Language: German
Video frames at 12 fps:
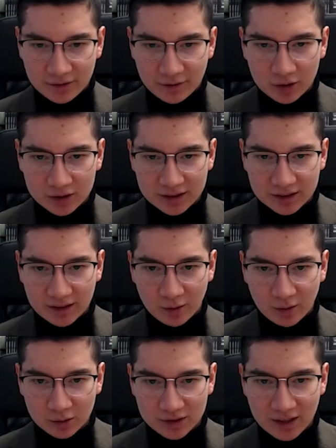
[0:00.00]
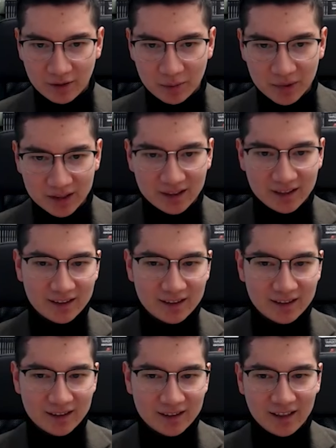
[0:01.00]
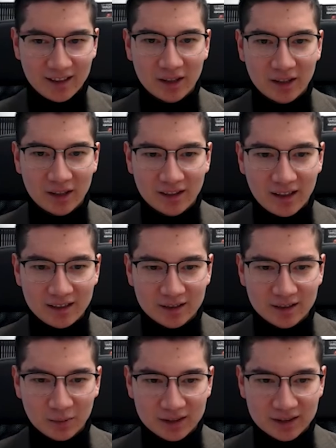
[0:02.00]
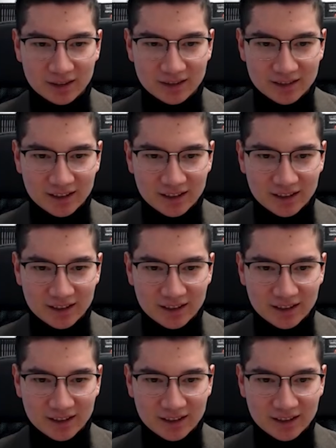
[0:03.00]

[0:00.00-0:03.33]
freut sich dann auch so sehr wie mich, hier einfach mal in den Hallen so ein bisschen